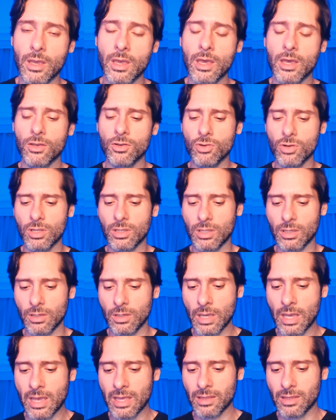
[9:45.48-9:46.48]
Unity
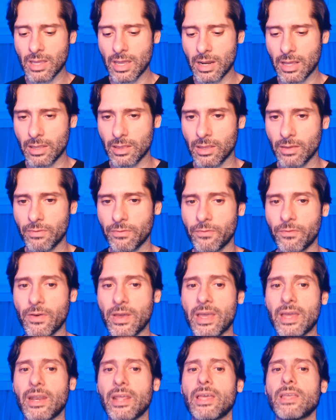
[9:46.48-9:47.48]
tiene
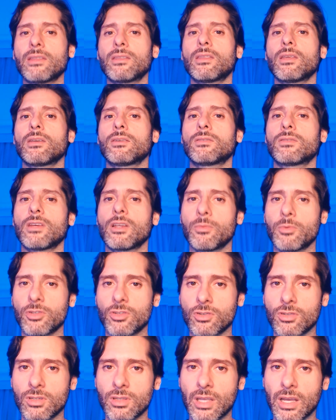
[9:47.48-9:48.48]
diferentes
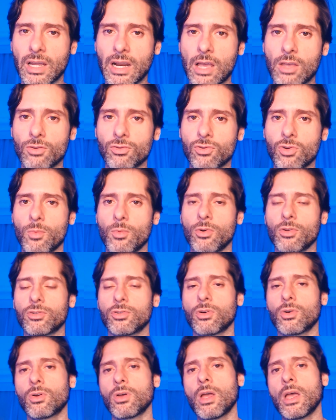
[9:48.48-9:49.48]
servicios integrados como lo
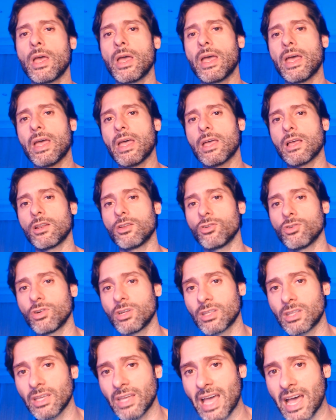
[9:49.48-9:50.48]
son el
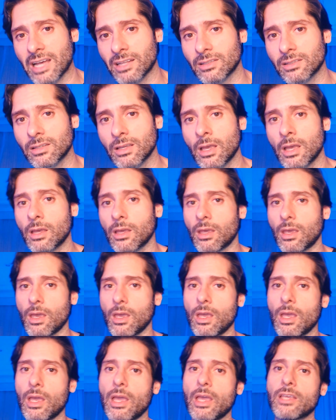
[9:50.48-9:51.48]
Unity Ads,
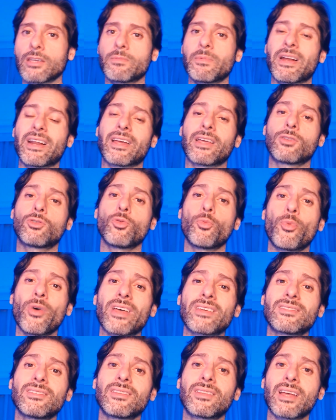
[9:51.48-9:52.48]
que es para que tú
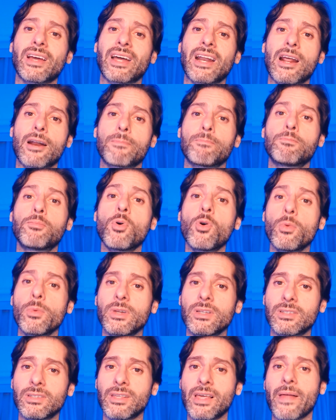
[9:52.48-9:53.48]
puedas integrar
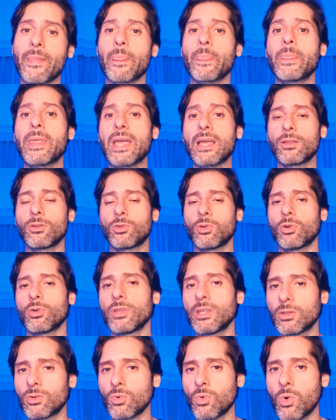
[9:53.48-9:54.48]
publicidad dentro
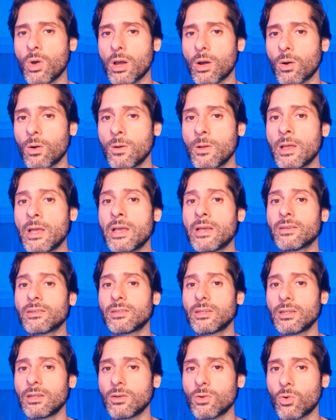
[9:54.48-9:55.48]
de tu juego
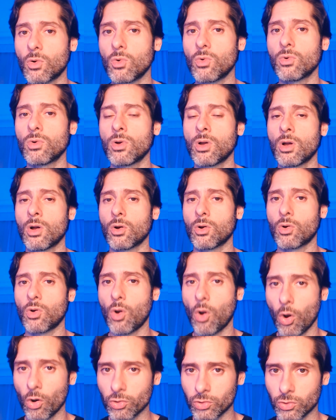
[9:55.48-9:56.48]
sin ningún
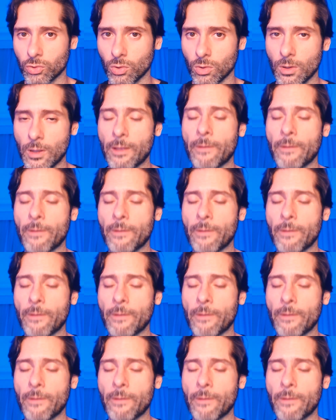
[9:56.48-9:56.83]
costo.